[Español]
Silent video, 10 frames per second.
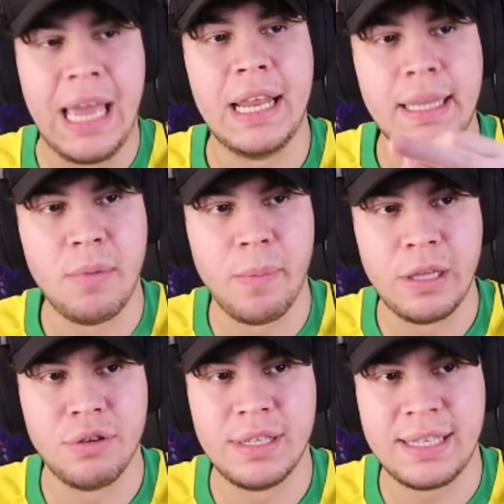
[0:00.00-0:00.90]
En este
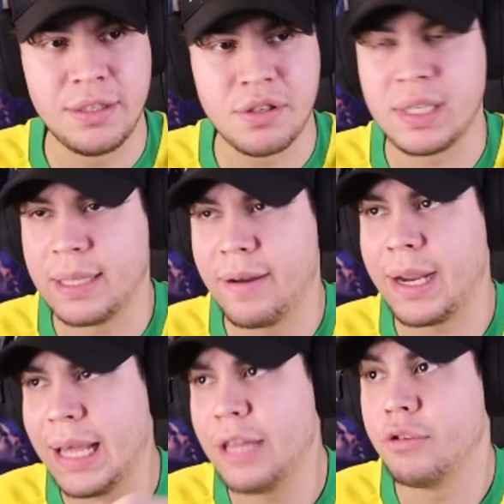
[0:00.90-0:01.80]
momento, el Santos se estaba
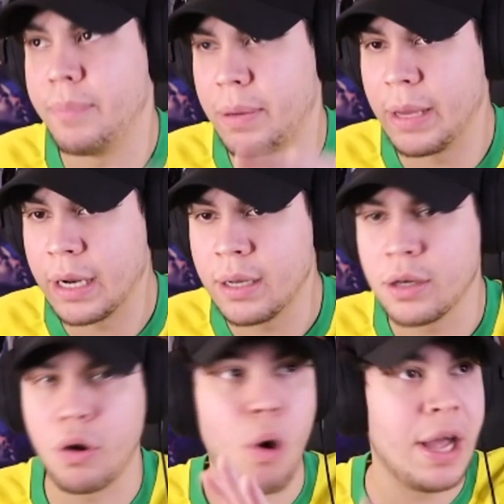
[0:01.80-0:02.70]
quedando en primera
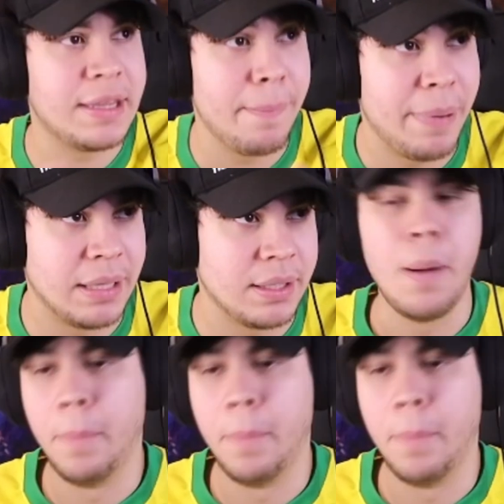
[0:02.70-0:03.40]
con este empate,